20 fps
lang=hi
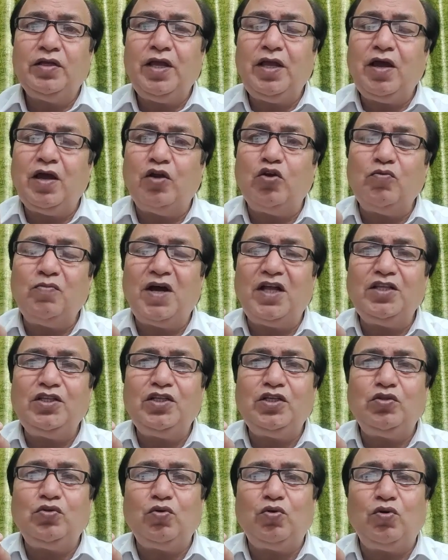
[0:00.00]
कि हनुमान
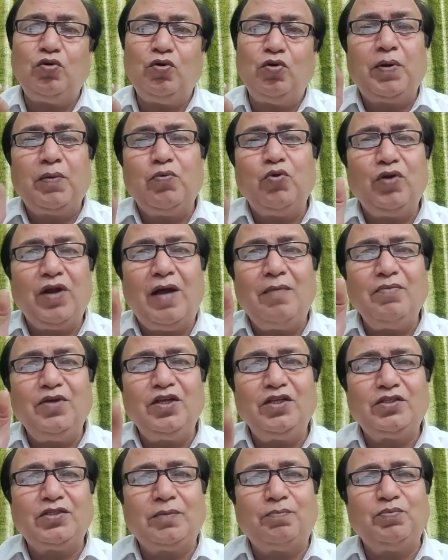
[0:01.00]
जी तो प्रभु राम
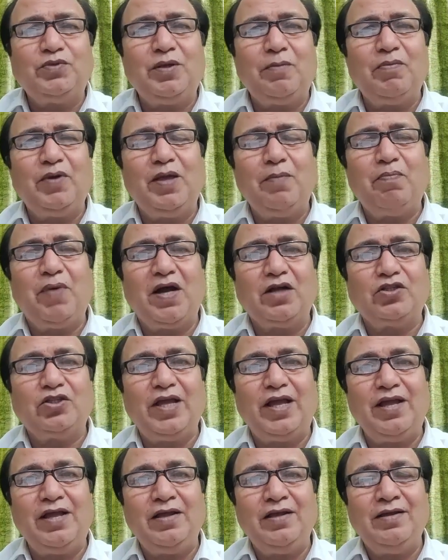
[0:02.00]
के सबसे बड़े भक्त
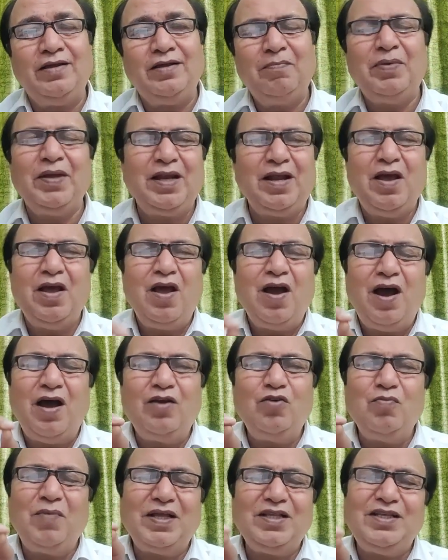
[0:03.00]
हैं फिर
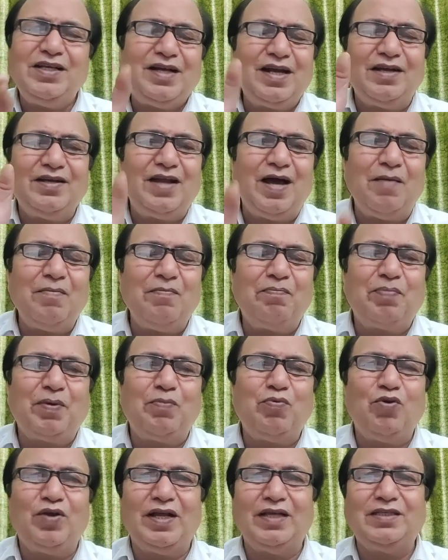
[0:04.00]
हनुमान जी का नाम
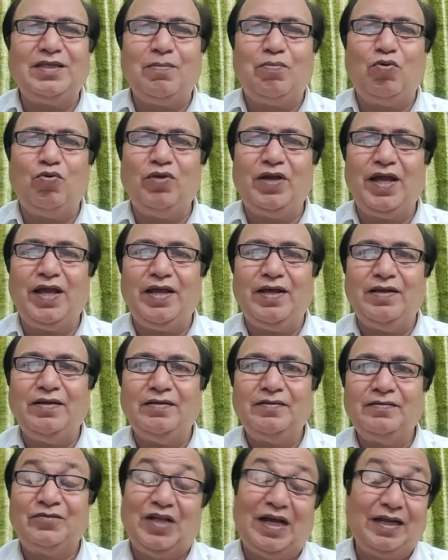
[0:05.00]
प्रभु कैसे भूल गए
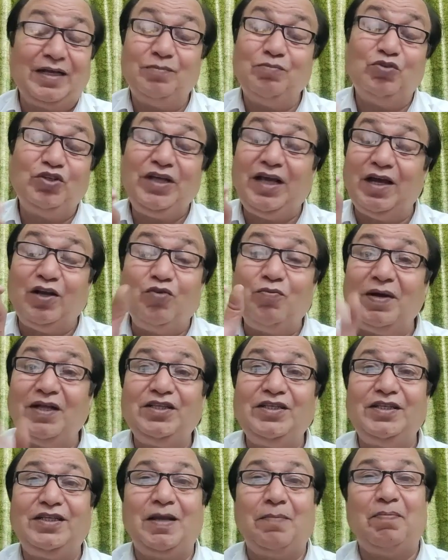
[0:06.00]
नारद मुनि हनुमान
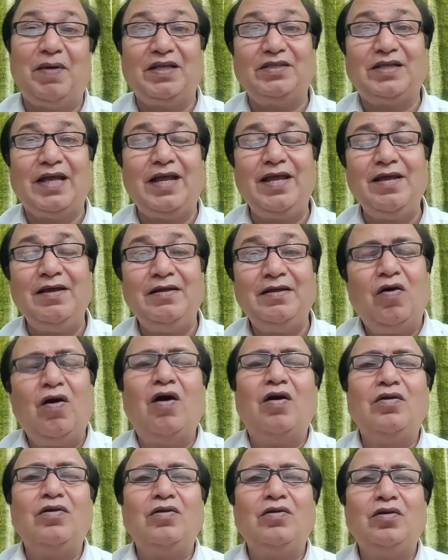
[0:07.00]
जी के पास आए
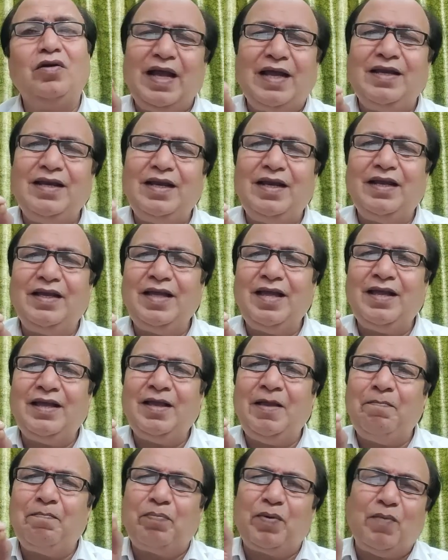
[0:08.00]
और कहने लगे
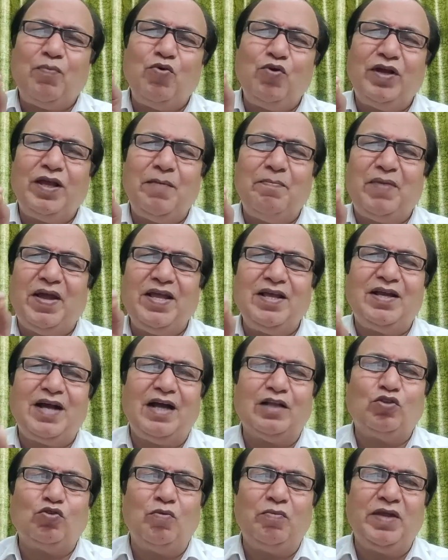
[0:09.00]
कि प्रभु के बही
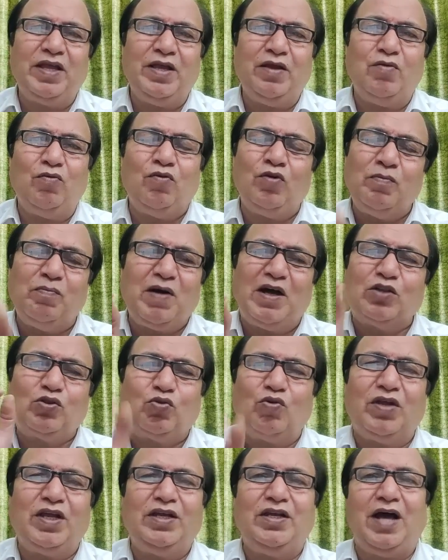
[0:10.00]
खातों में उन
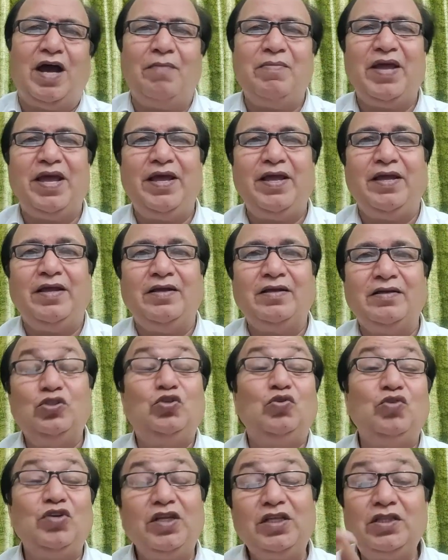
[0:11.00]
भक्तों के नाम हैं
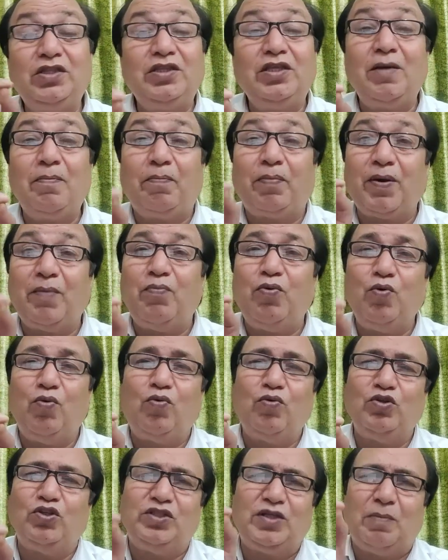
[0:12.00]
जो नित्य प्रभु
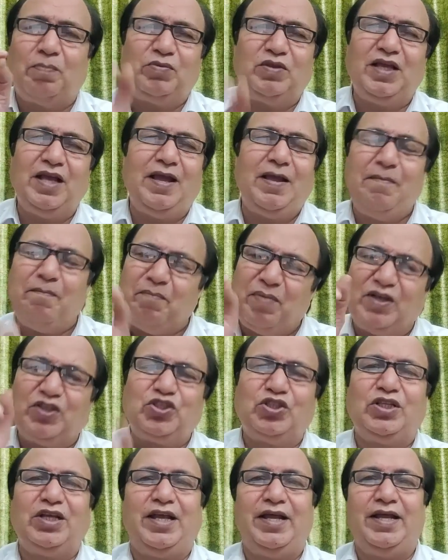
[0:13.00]
को जपते हैं
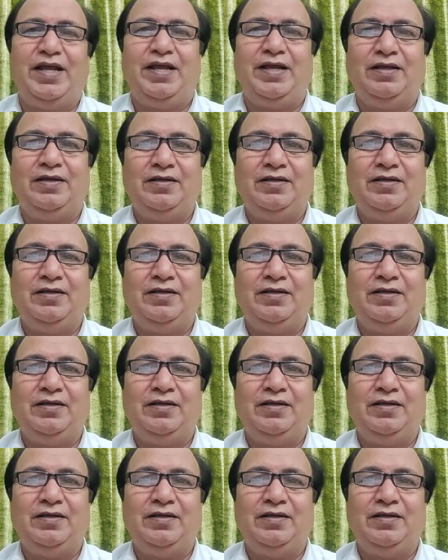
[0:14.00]
भजते हैं